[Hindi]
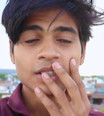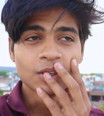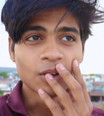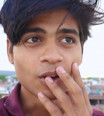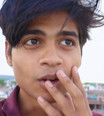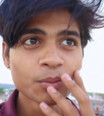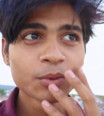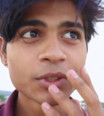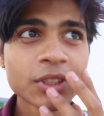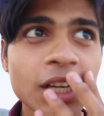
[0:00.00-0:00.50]

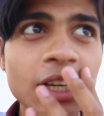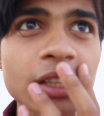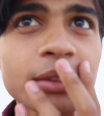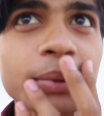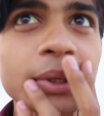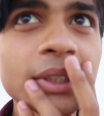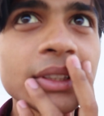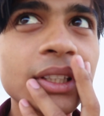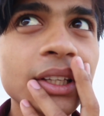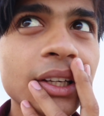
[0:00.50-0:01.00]
लोग मुझे
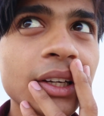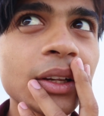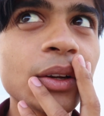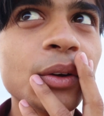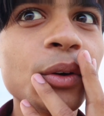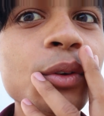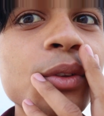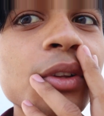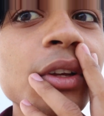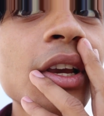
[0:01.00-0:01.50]
आसपास देख
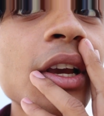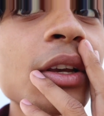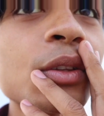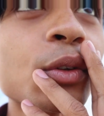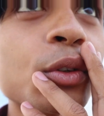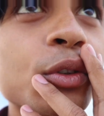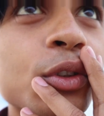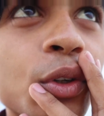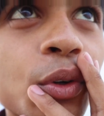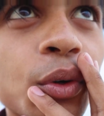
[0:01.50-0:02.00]
रहे होंगे तो क्या ही
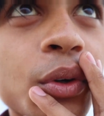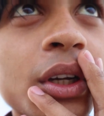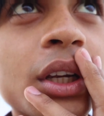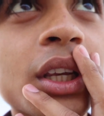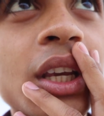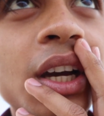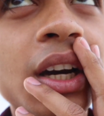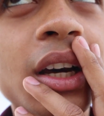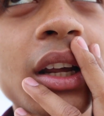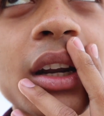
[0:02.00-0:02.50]
सोच रहे होंगे
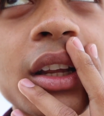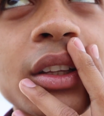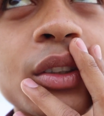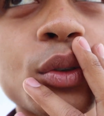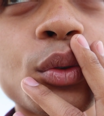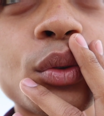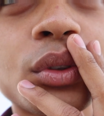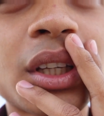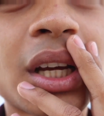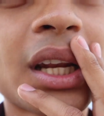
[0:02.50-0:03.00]
क्या कर रहा है
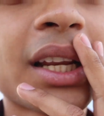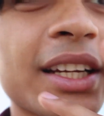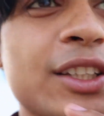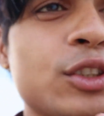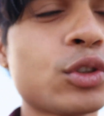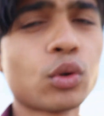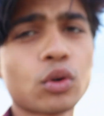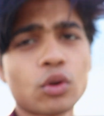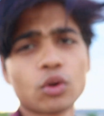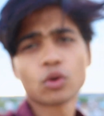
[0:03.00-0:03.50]
चूतिया लेकिन
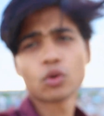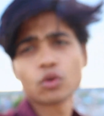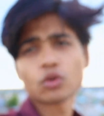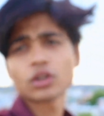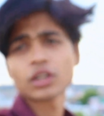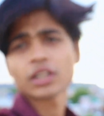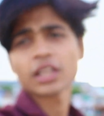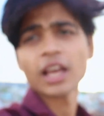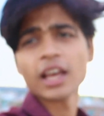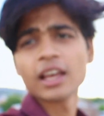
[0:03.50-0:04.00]
छोड़ो लोगों
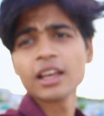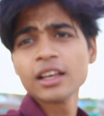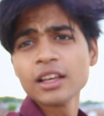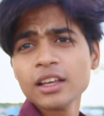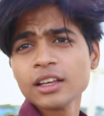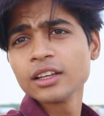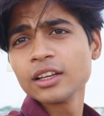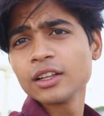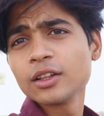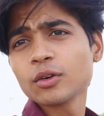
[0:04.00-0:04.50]
का क्या है
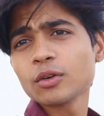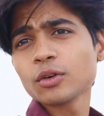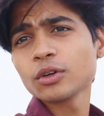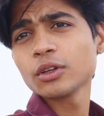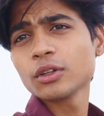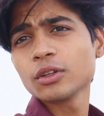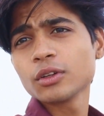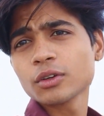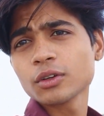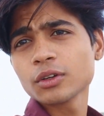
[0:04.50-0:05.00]
ये देखो
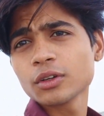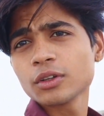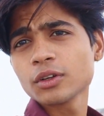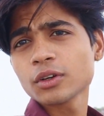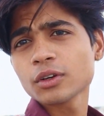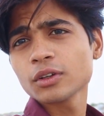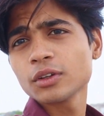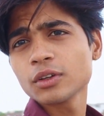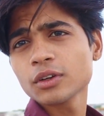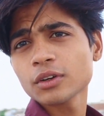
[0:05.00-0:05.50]
ये देखो ये
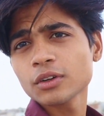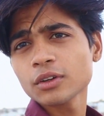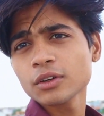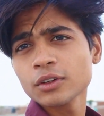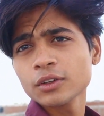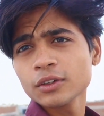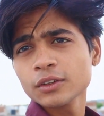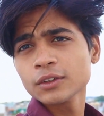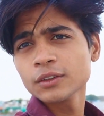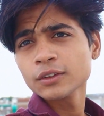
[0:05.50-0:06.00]
देखो
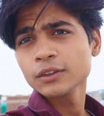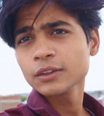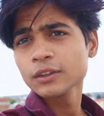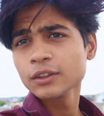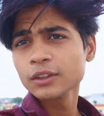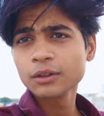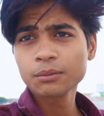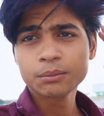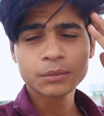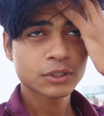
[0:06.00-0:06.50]

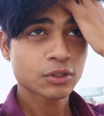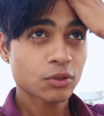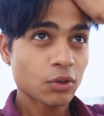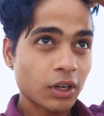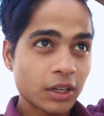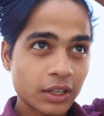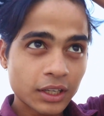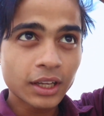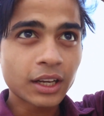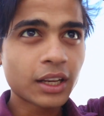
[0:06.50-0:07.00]
देखो मस्त
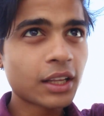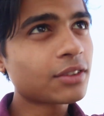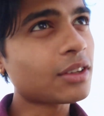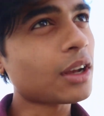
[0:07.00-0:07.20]
क्वालिटी आ रही है